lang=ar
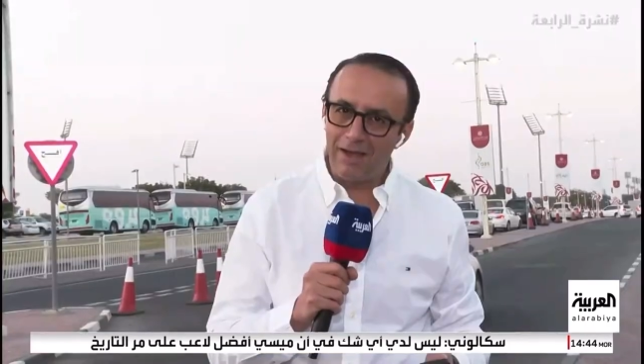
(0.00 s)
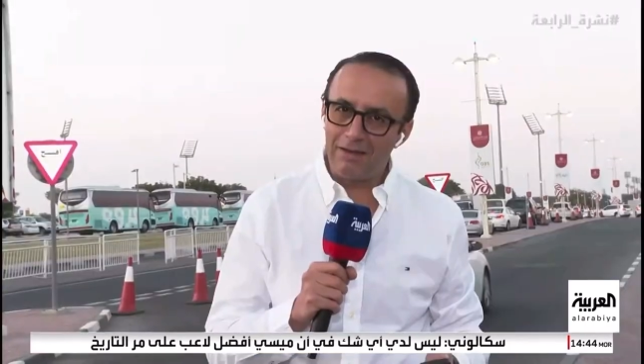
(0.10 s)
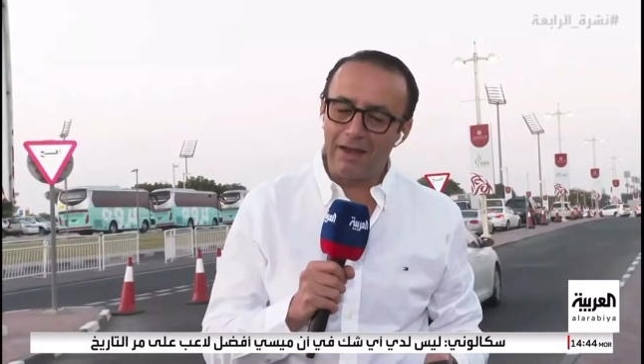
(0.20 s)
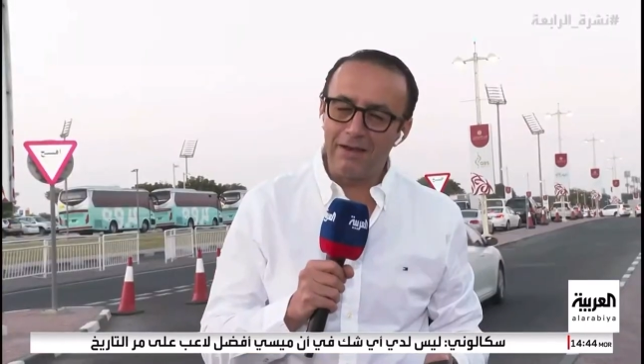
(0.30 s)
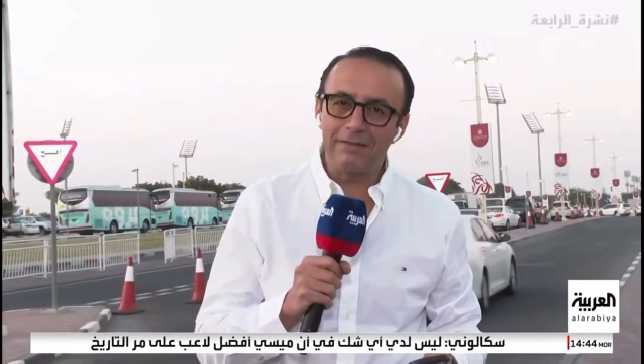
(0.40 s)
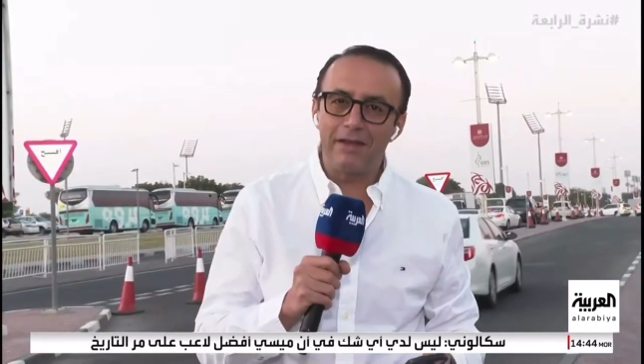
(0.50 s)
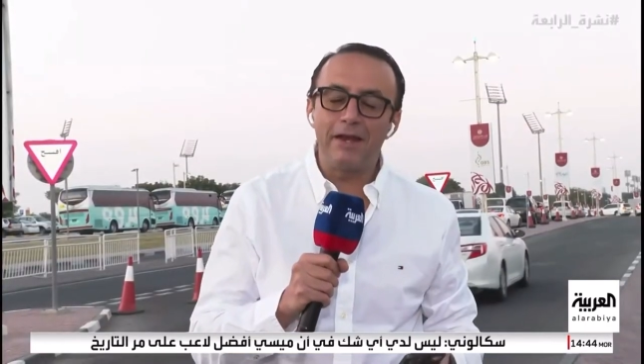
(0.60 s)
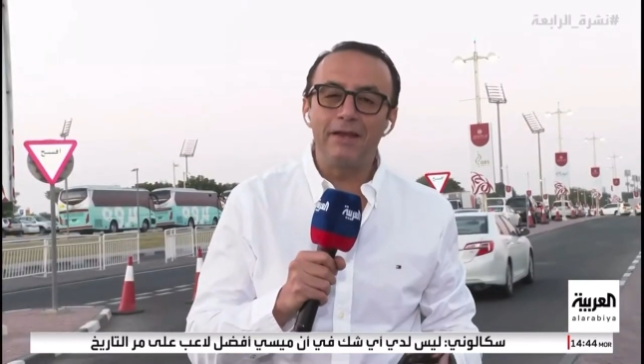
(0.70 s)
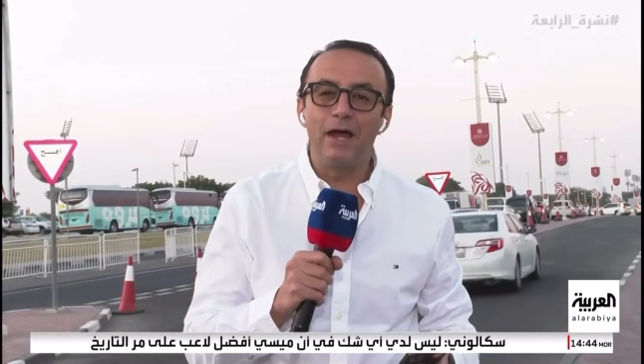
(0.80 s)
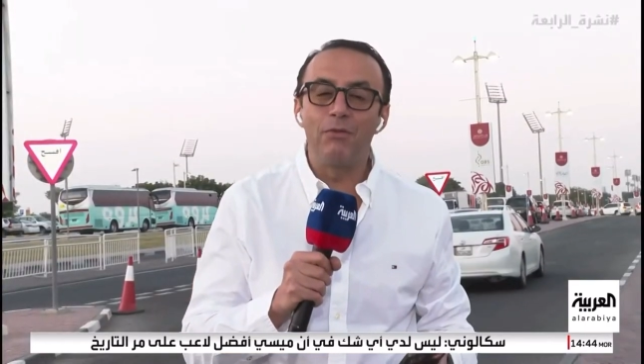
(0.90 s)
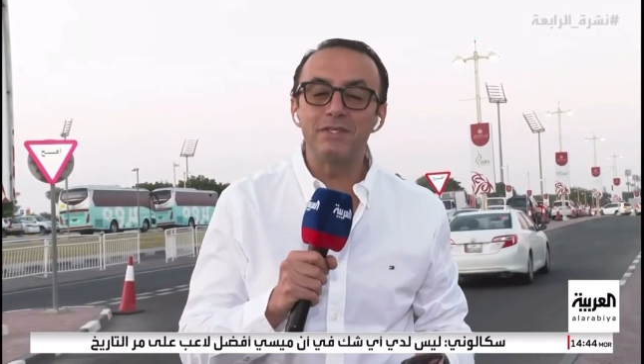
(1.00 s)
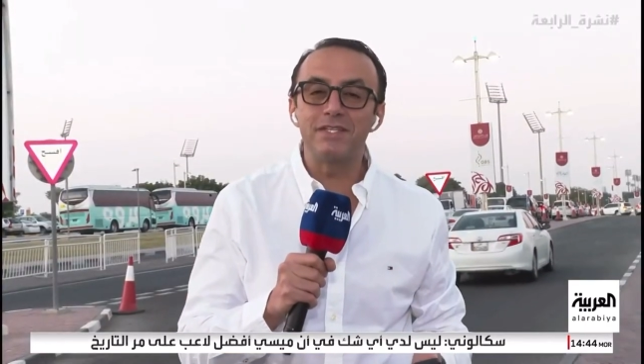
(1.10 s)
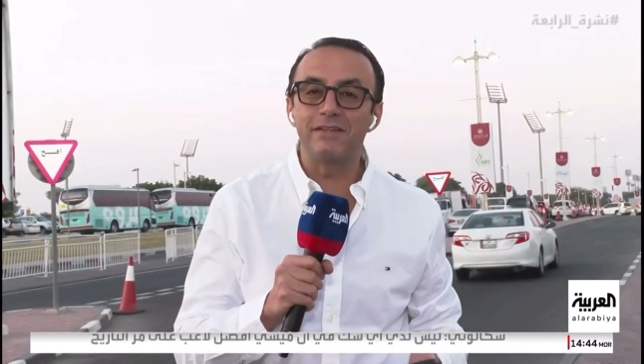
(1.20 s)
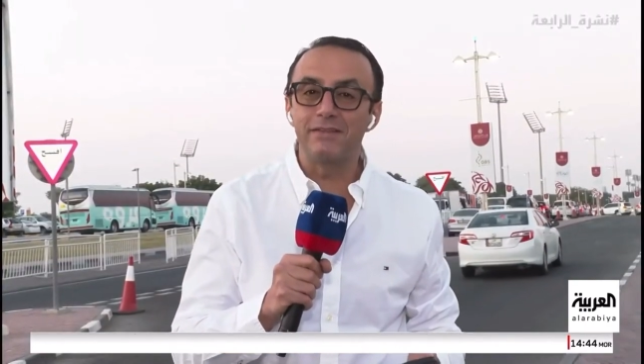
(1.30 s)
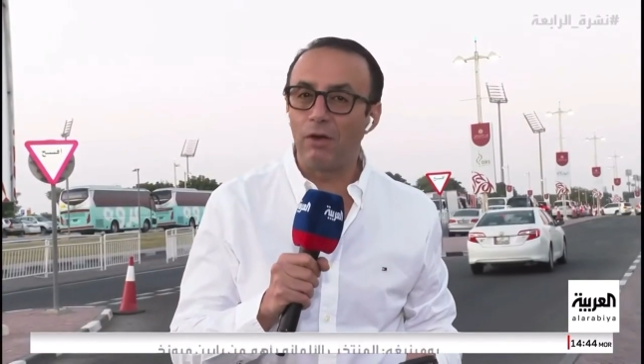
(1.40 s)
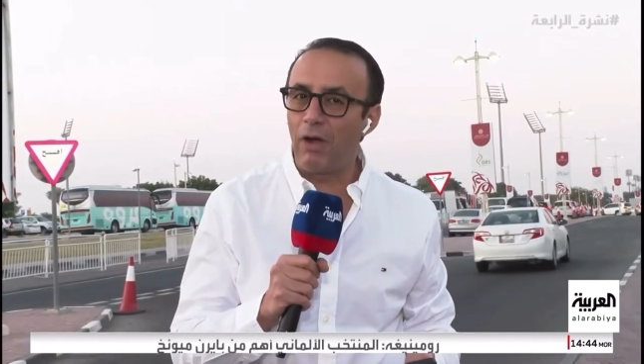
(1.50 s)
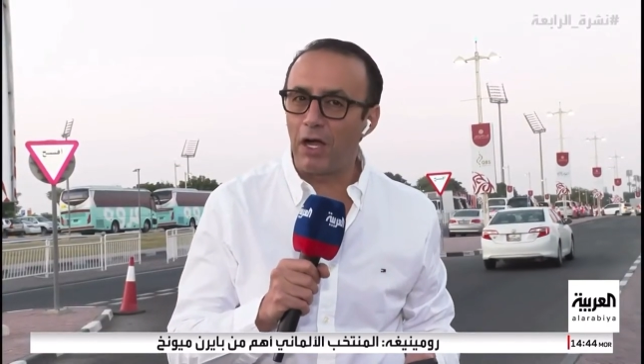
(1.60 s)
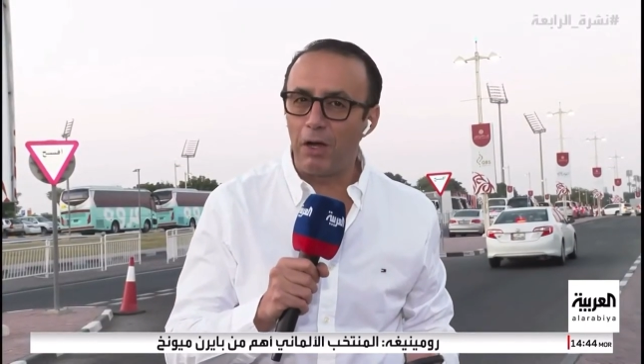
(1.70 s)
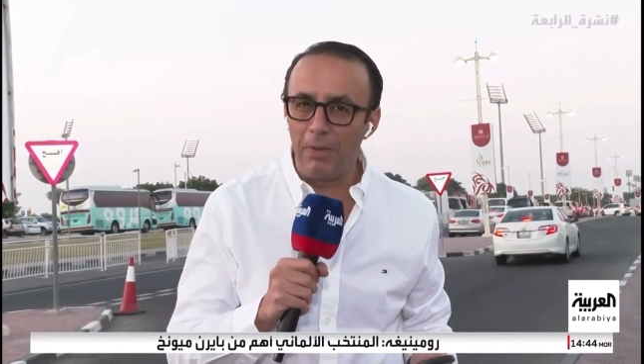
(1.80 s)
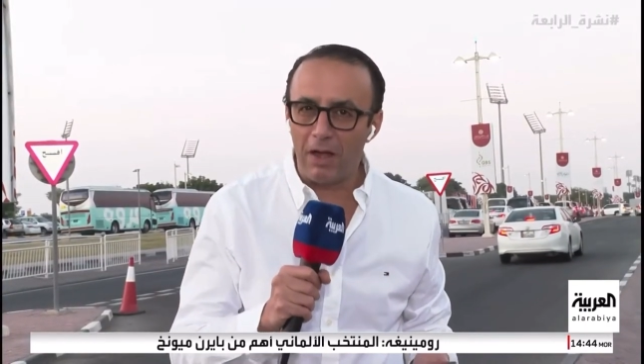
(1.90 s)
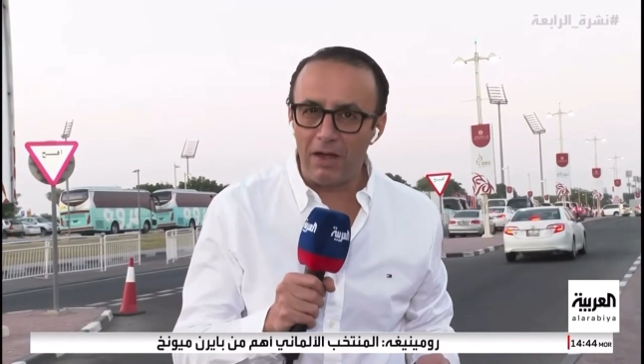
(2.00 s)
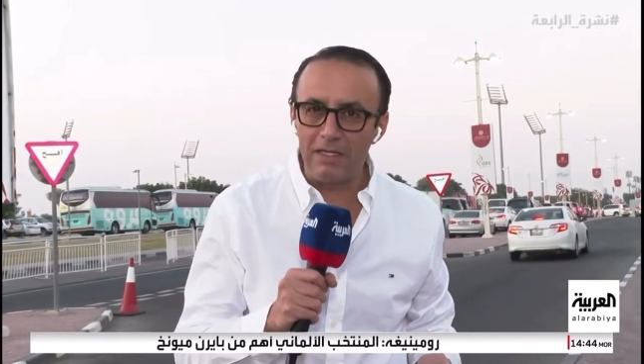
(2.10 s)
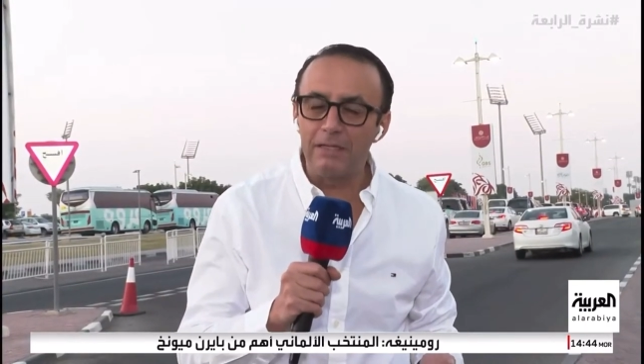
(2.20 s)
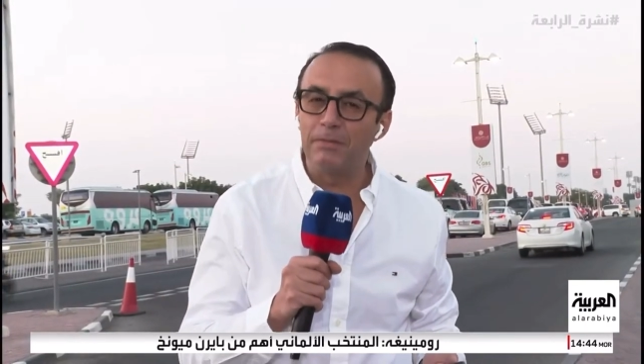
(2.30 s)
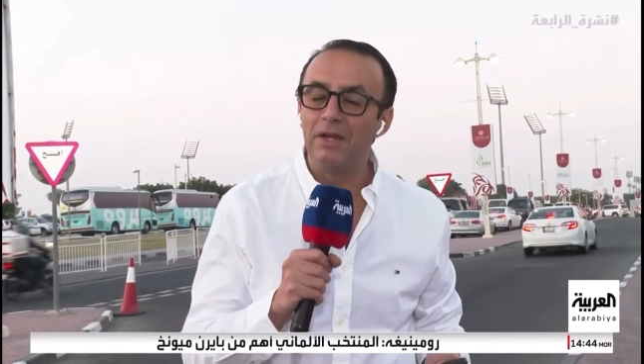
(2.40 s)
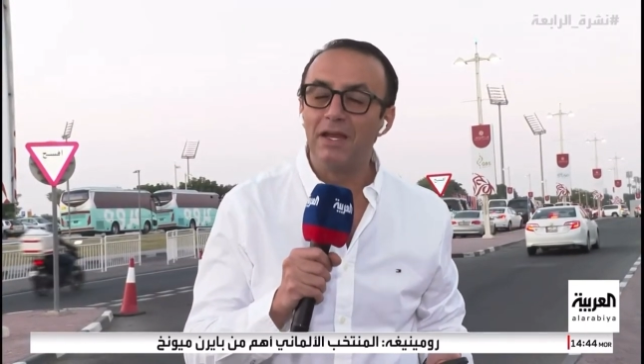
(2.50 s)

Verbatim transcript: لأن تركنا وسط الدوحة قبل قليل